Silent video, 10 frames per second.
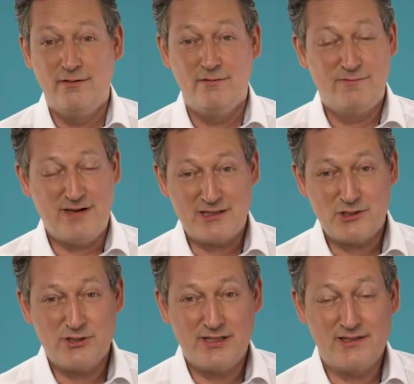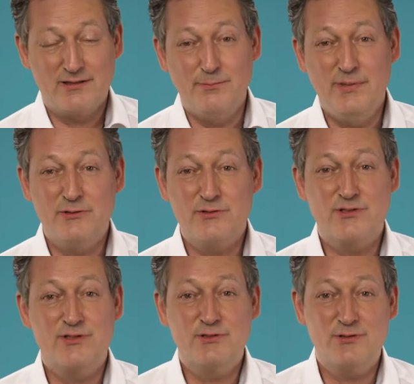
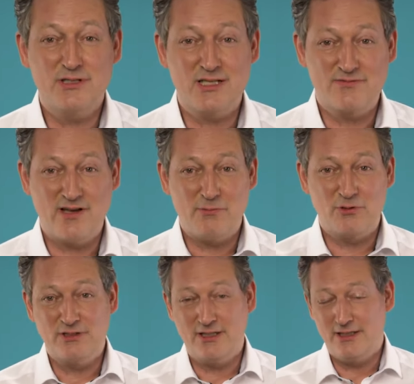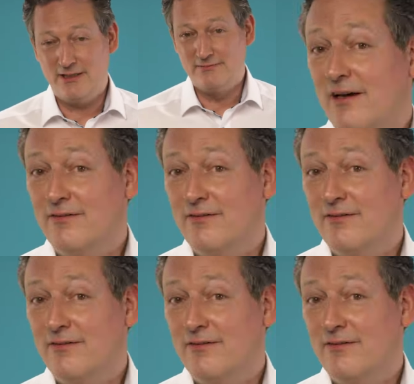Faktencheck-gesundheitswerbung.de.